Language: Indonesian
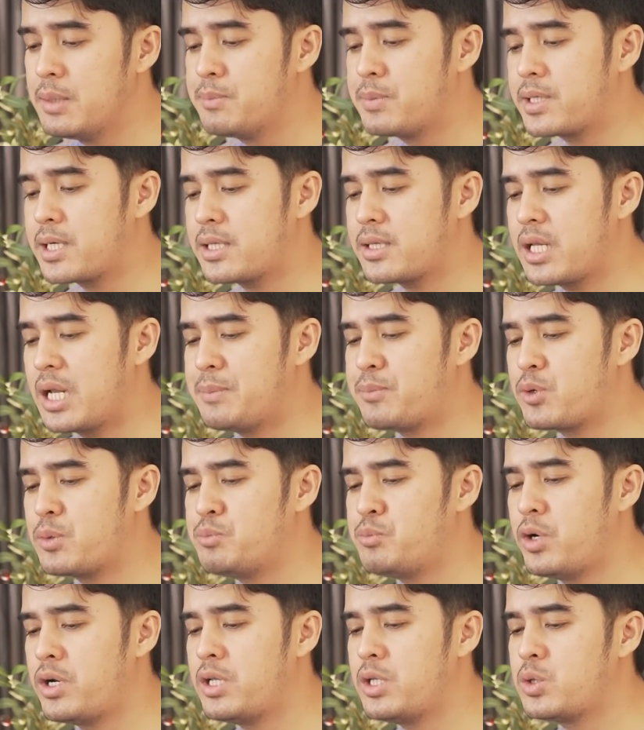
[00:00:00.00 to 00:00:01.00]
Berkatalah
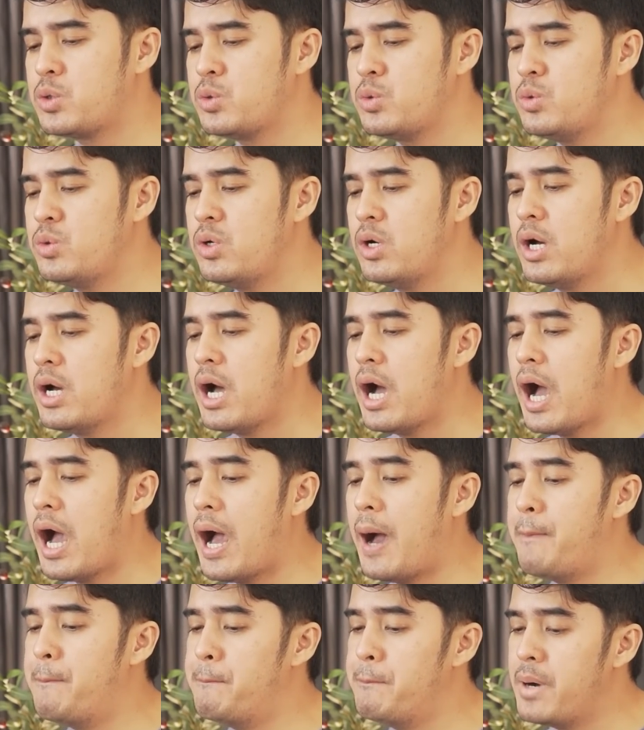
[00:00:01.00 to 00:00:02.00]
perempuan itu,
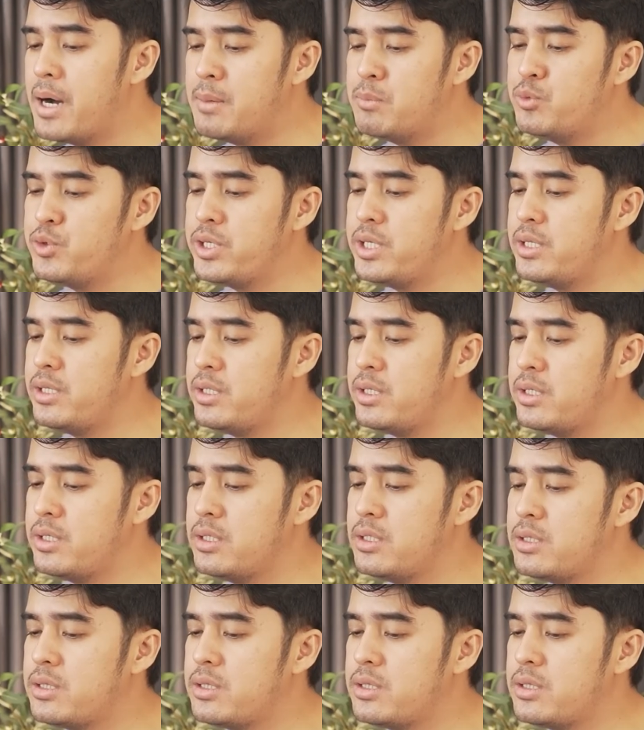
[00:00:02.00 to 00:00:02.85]
hambamu ini